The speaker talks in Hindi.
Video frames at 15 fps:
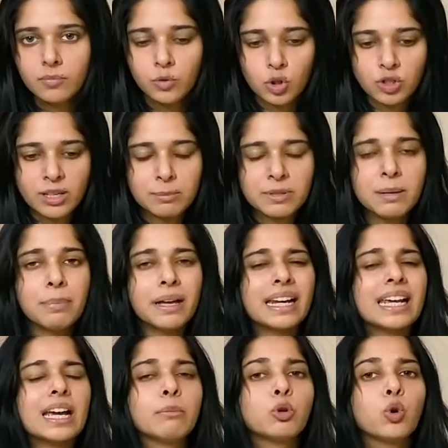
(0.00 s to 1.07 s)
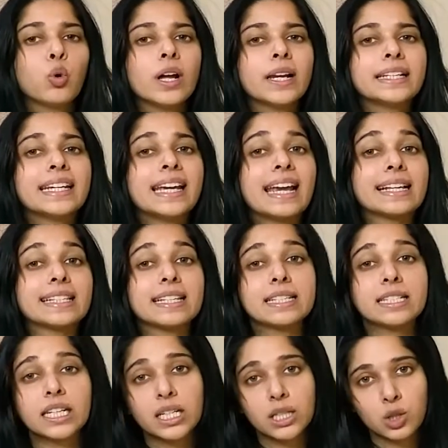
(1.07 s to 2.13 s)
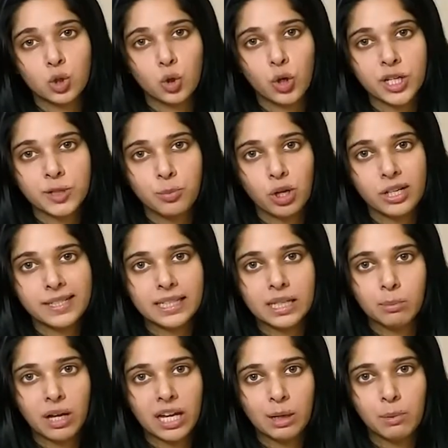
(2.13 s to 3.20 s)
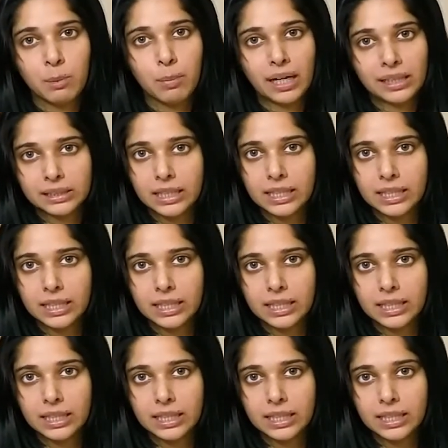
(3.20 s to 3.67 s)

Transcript: तो सबसे पहले हम गूगल की एग्जिस्टिंग स्टोरेज पॉलिसी के बारे में बात